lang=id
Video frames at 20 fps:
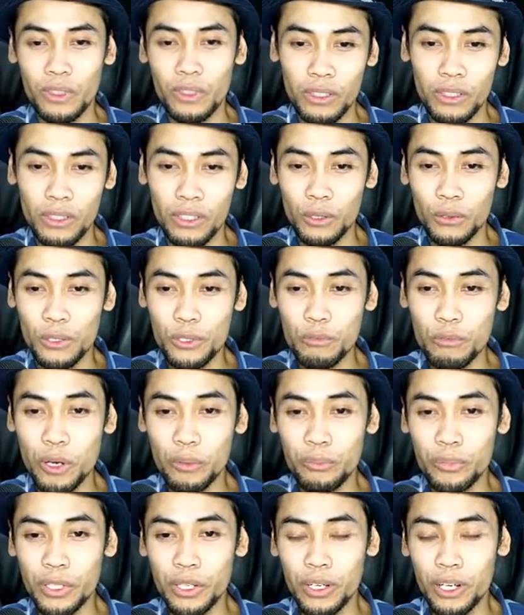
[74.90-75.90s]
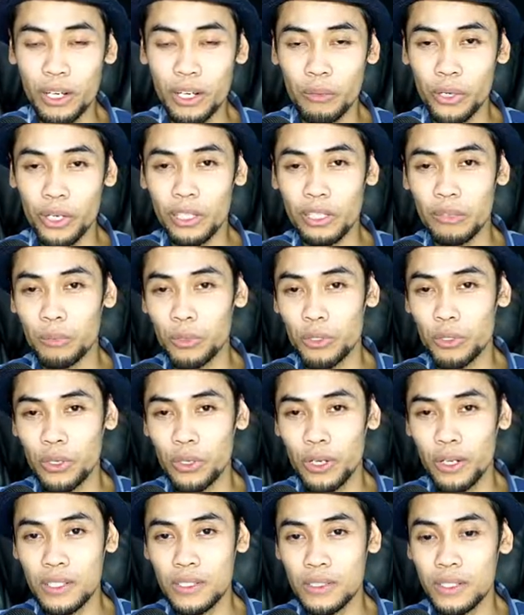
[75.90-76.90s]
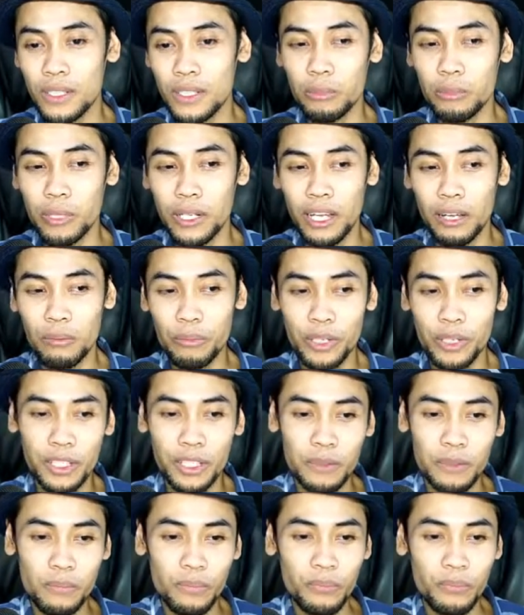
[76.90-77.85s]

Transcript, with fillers: Itu sebabnya kenapa kita perlu orang stay lebih lama.